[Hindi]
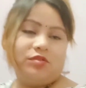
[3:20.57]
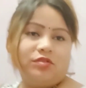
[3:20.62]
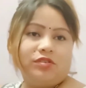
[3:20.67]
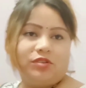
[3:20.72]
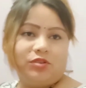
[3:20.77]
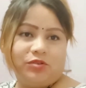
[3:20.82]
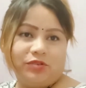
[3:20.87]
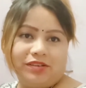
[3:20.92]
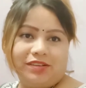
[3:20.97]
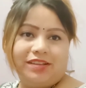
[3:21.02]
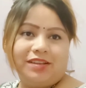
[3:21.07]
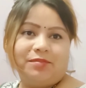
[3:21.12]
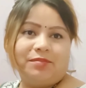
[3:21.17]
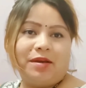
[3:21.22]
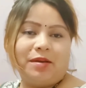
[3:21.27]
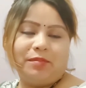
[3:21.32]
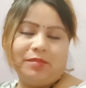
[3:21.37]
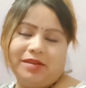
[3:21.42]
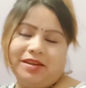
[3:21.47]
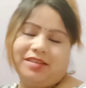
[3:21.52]
सो so,
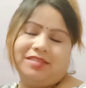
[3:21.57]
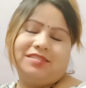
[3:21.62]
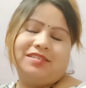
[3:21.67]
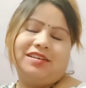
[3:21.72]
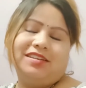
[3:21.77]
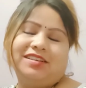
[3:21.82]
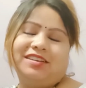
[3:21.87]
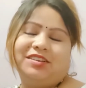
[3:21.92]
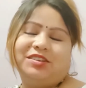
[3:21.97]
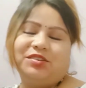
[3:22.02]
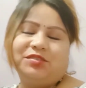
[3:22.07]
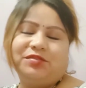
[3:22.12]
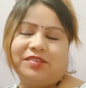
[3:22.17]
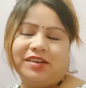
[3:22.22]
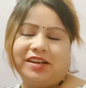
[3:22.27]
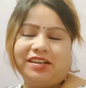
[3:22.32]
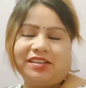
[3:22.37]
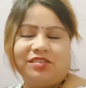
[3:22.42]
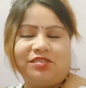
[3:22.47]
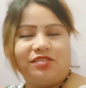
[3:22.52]
थोड़ी देर मैं भी रेस्ट कर
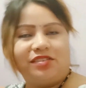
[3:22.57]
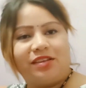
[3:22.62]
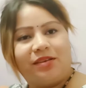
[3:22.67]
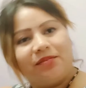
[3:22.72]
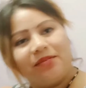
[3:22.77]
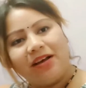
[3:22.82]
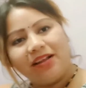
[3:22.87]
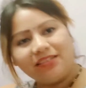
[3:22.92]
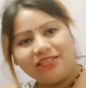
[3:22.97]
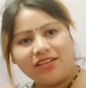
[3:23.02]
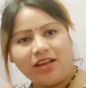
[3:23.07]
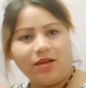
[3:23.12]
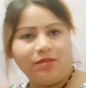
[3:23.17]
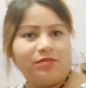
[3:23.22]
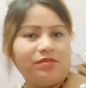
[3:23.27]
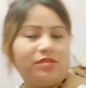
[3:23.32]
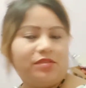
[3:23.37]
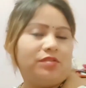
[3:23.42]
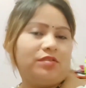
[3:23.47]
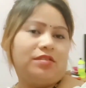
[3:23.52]
लेती हूँ फ्रेंड्स उसके बाद
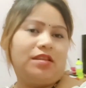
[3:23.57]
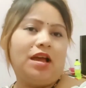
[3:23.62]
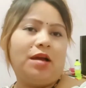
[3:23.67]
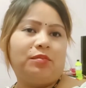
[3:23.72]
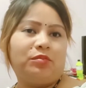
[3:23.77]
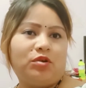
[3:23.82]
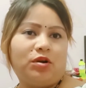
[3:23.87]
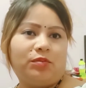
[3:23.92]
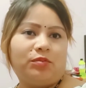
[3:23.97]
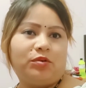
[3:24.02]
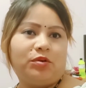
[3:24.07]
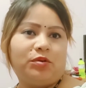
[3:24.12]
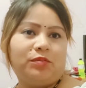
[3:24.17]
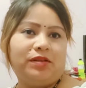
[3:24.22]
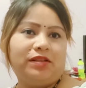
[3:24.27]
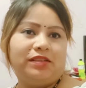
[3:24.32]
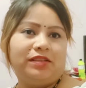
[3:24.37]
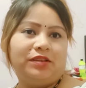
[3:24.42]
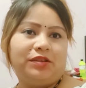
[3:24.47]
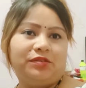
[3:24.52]
शाम शाम को
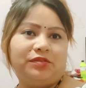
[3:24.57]
आपको